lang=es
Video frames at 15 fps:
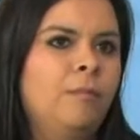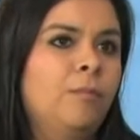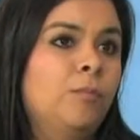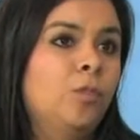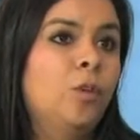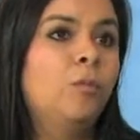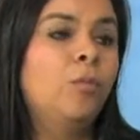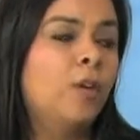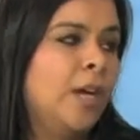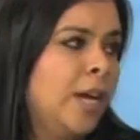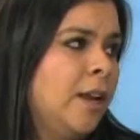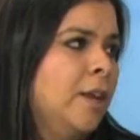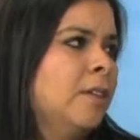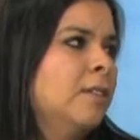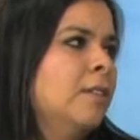son
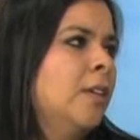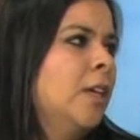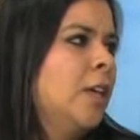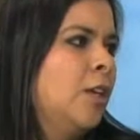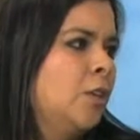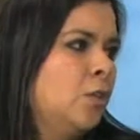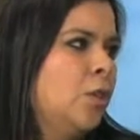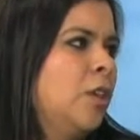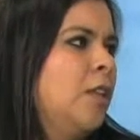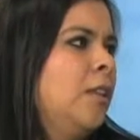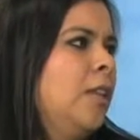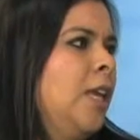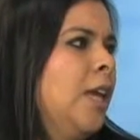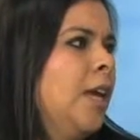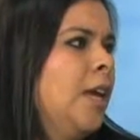mujeres, son
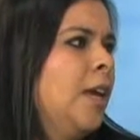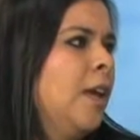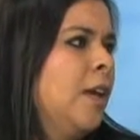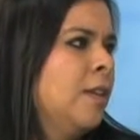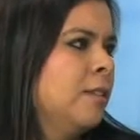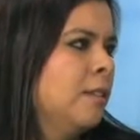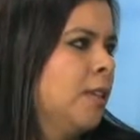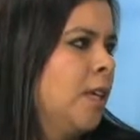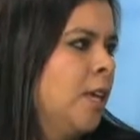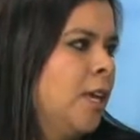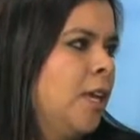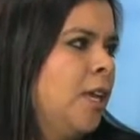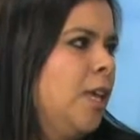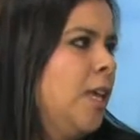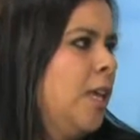indígenas
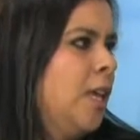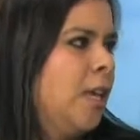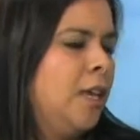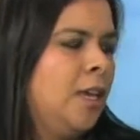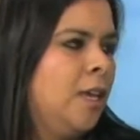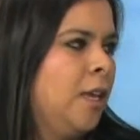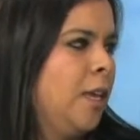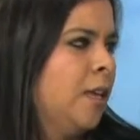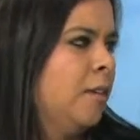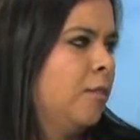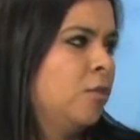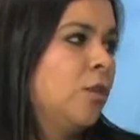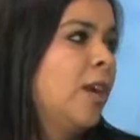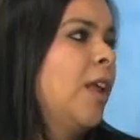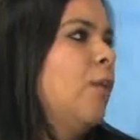y
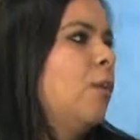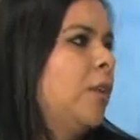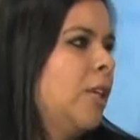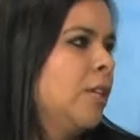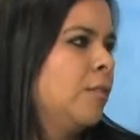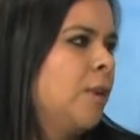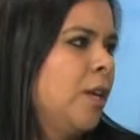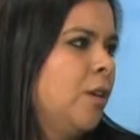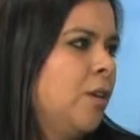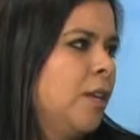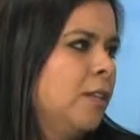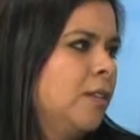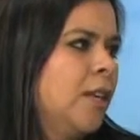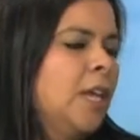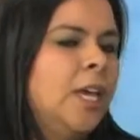son adultas
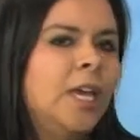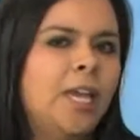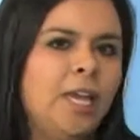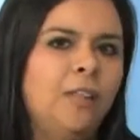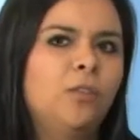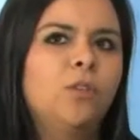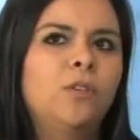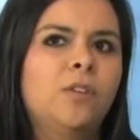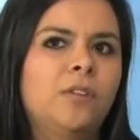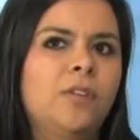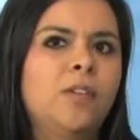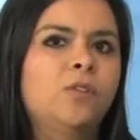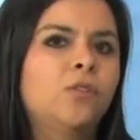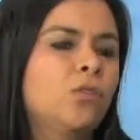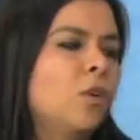mayores. Entonces
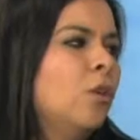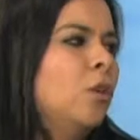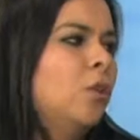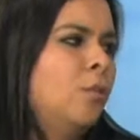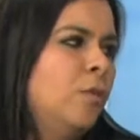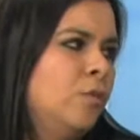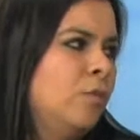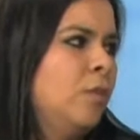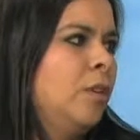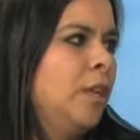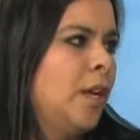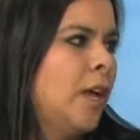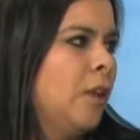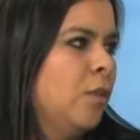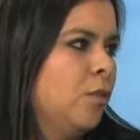esos son grupos
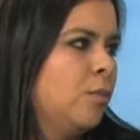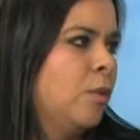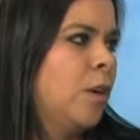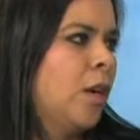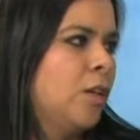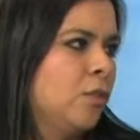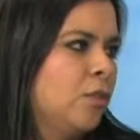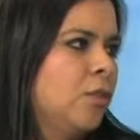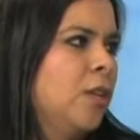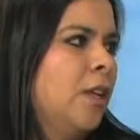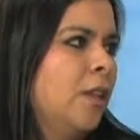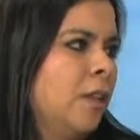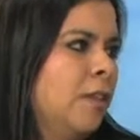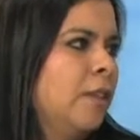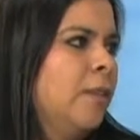vulnerados por la sociedad.